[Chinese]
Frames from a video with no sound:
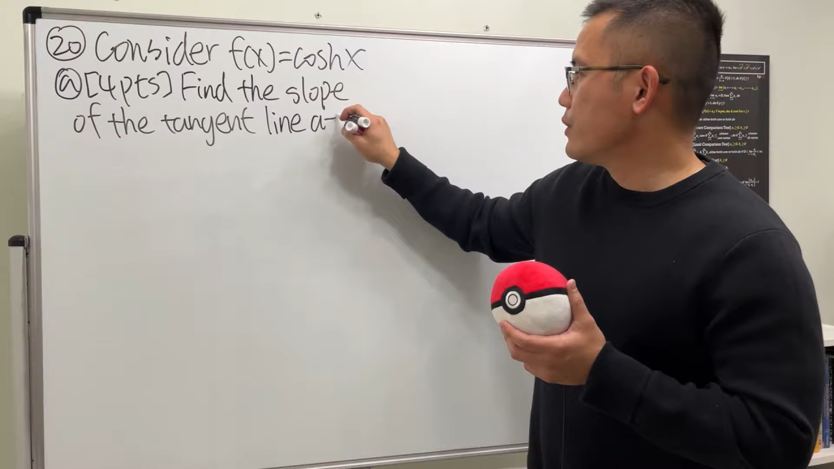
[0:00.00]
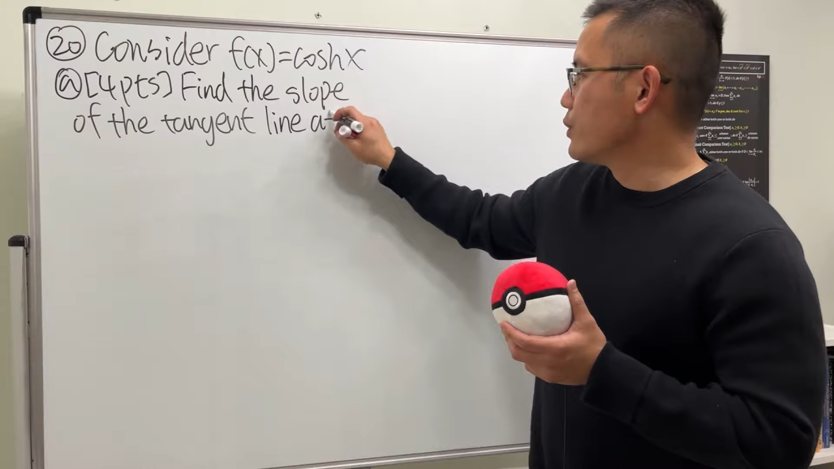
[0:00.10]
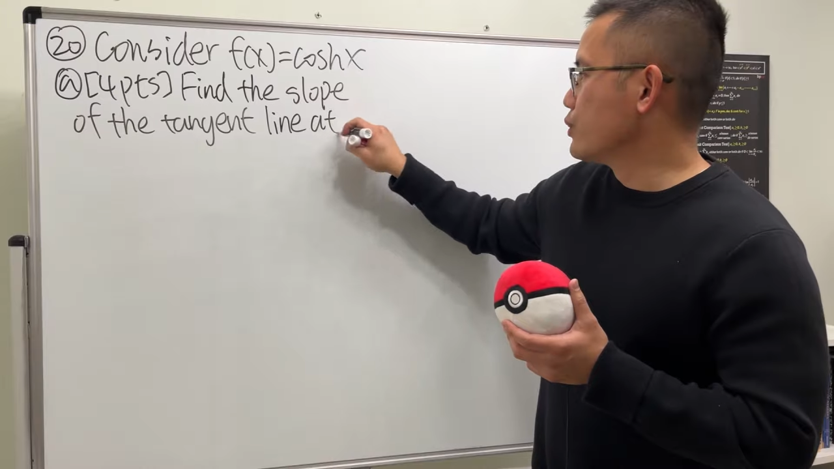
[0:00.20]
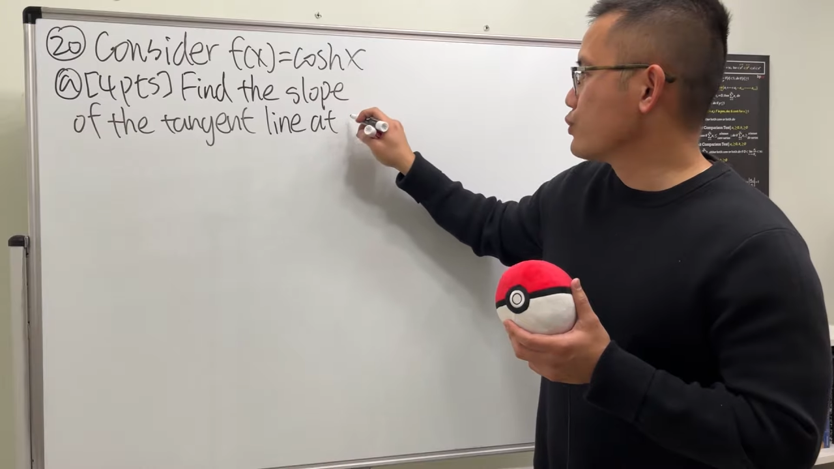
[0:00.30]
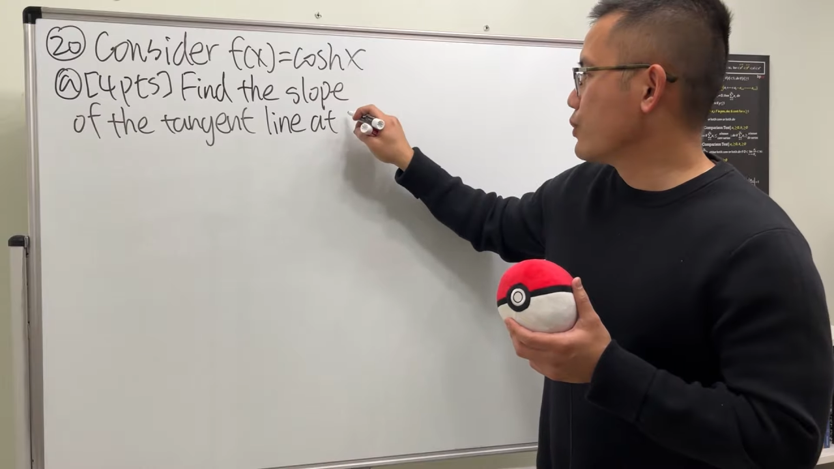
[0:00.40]

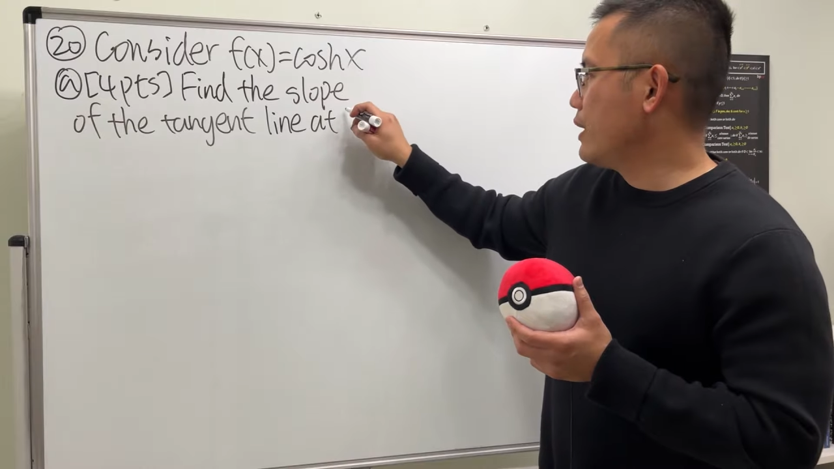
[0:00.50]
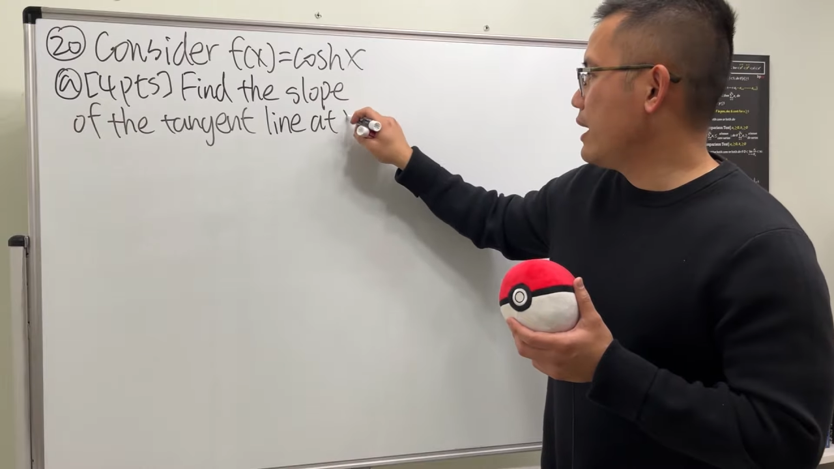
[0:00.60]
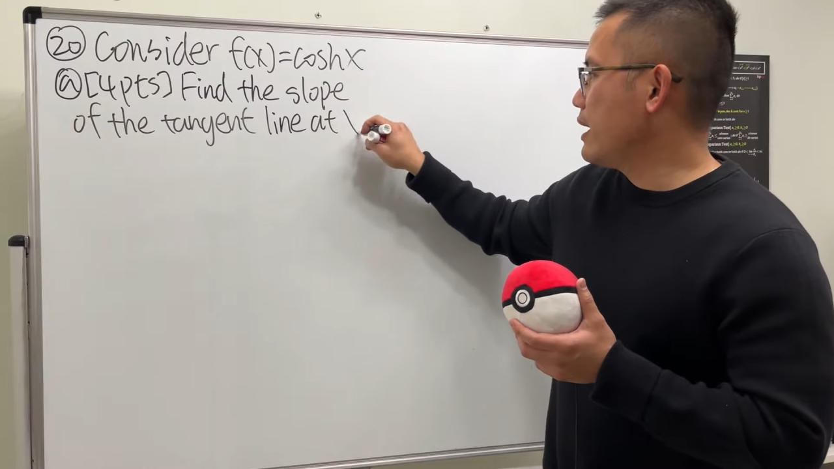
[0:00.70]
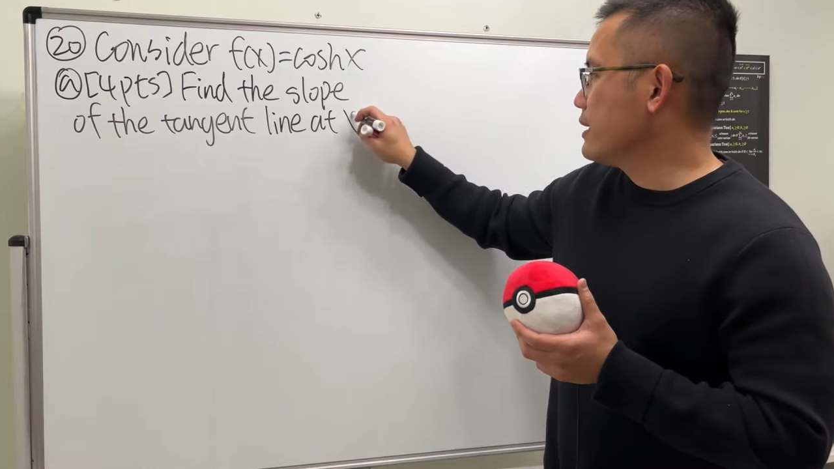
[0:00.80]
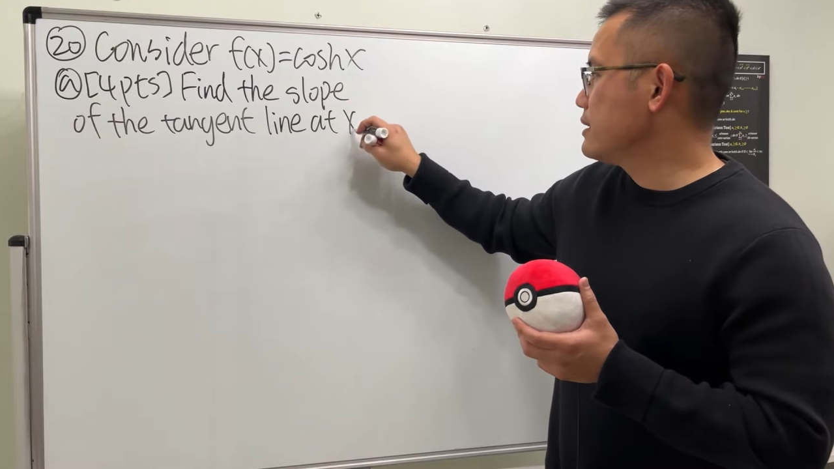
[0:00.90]
我就说
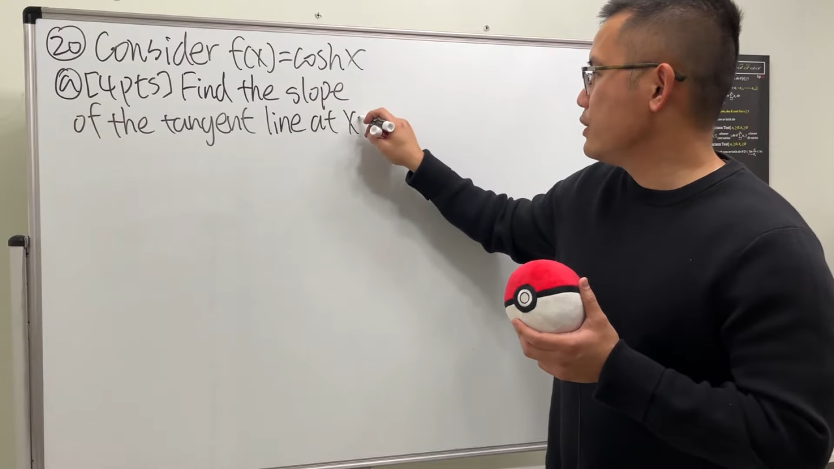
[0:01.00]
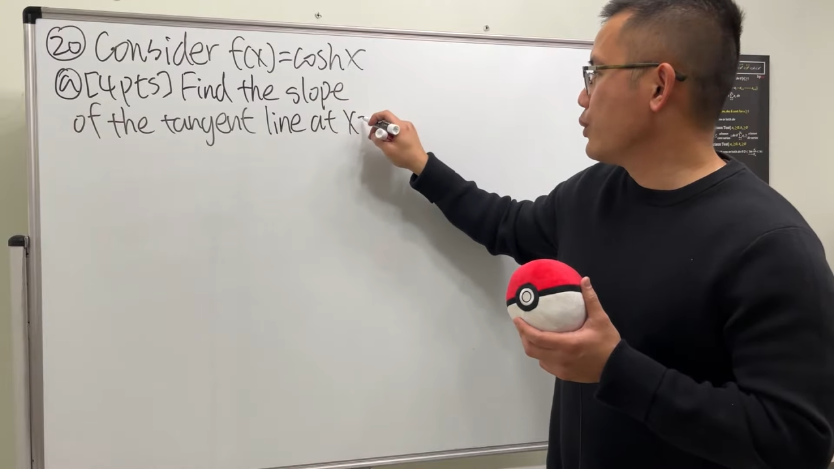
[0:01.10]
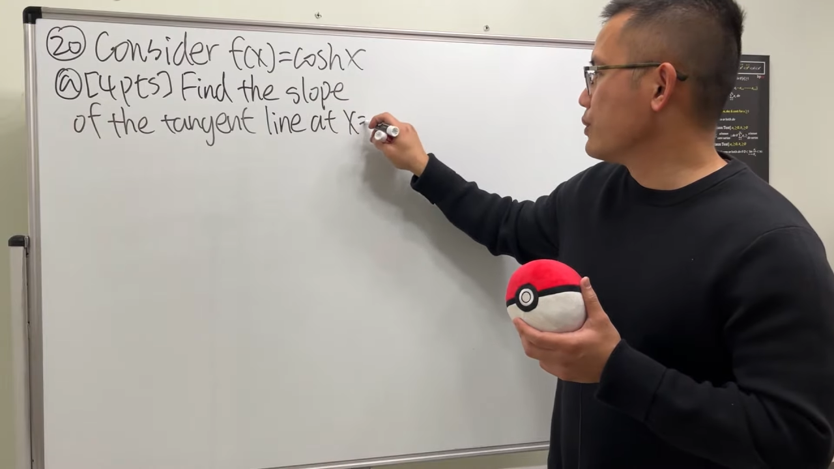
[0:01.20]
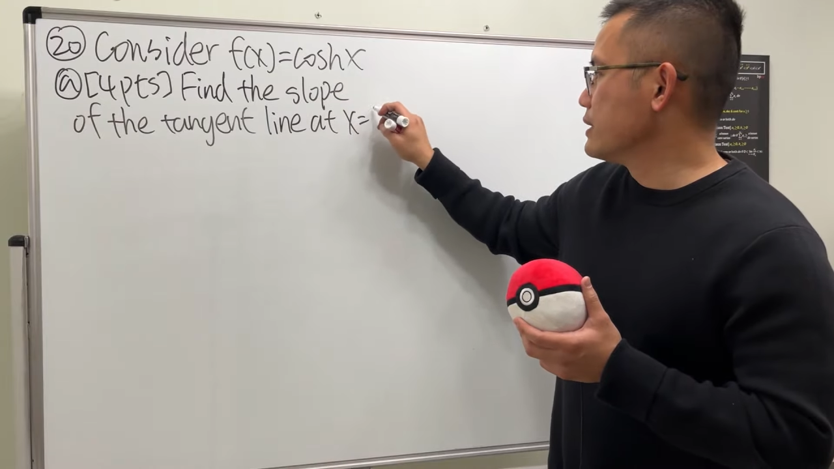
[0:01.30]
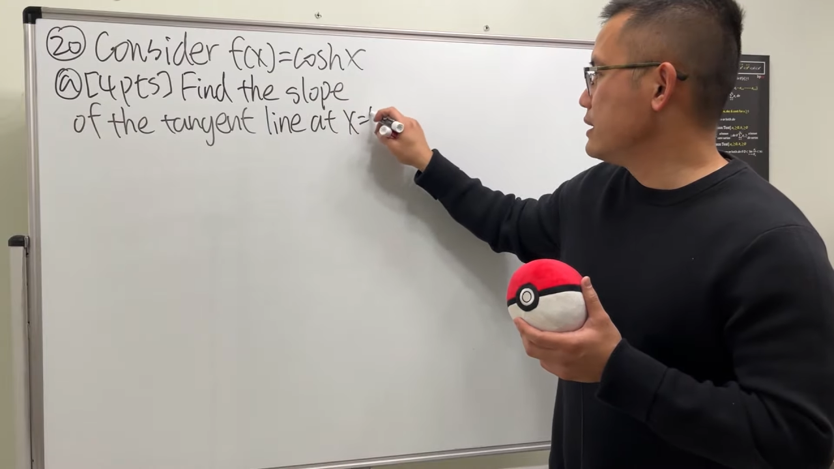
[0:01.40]
哎，x
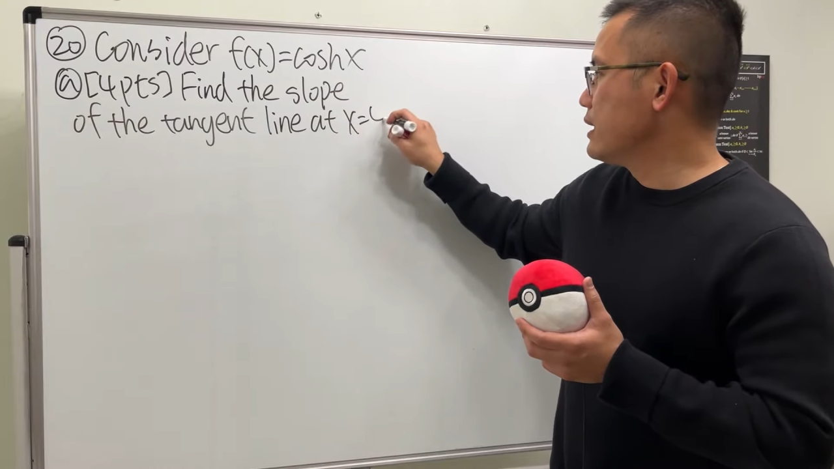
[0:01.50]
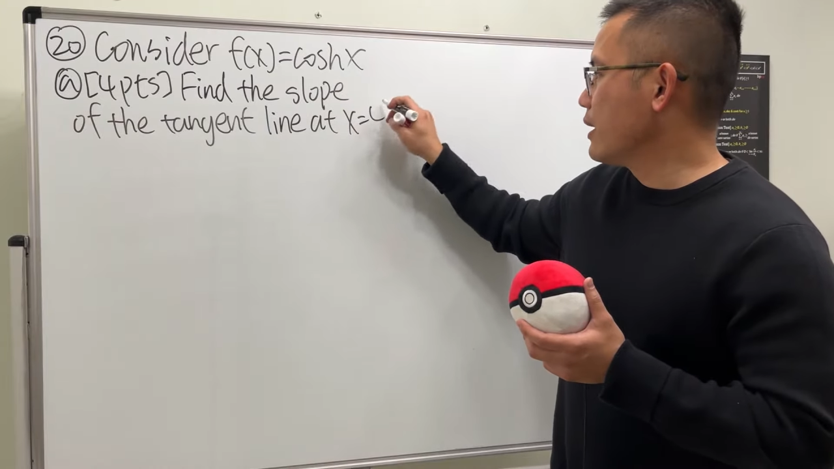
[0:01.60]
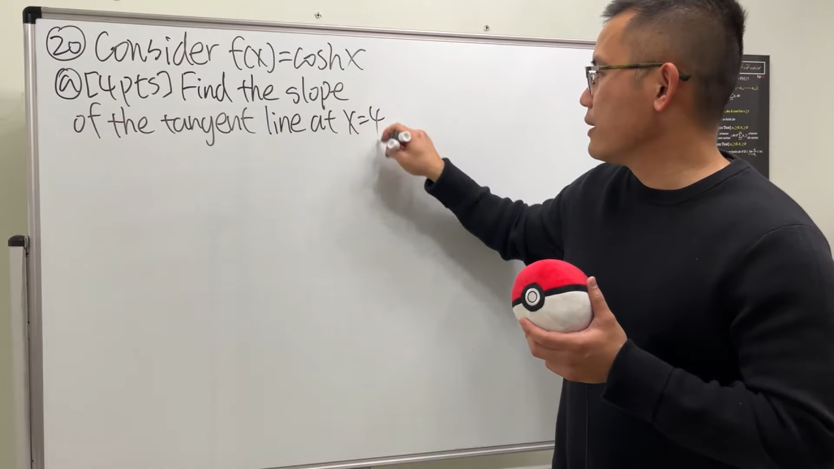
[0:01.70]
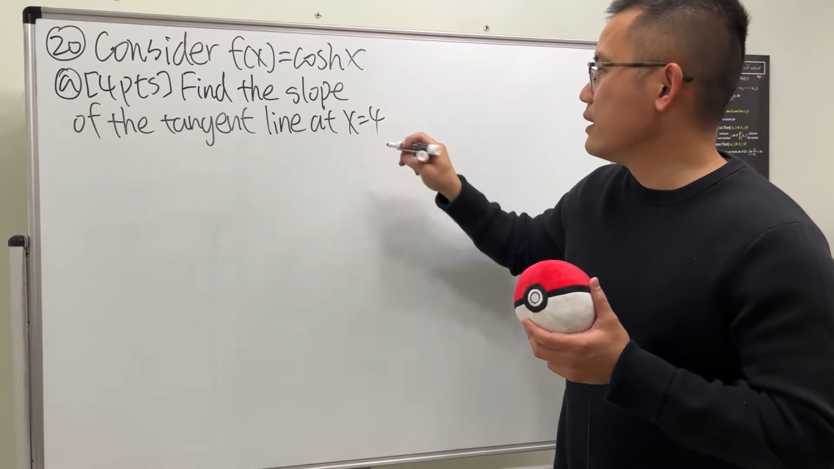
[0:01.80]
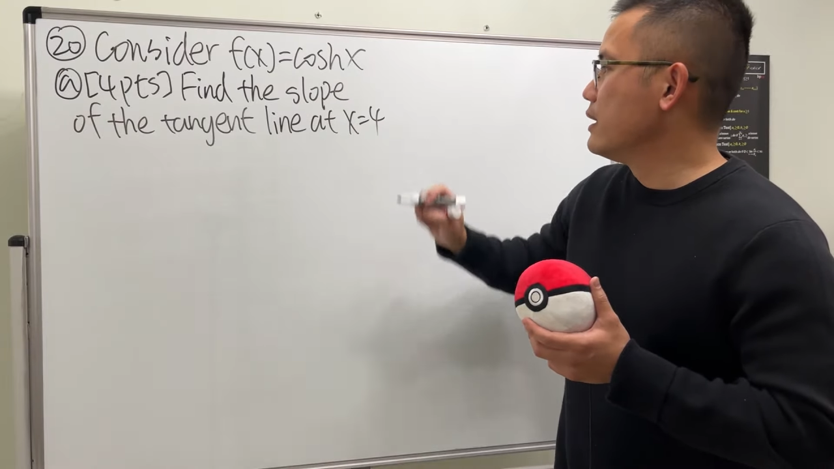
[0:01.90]
equal to 四
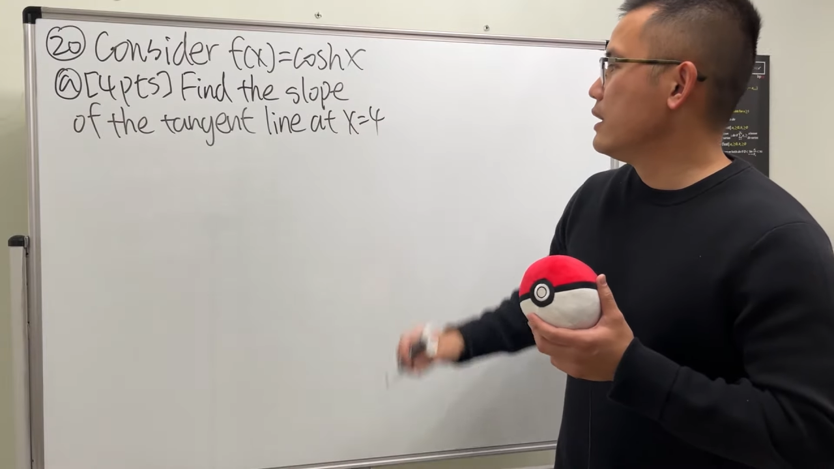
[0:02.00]
好了。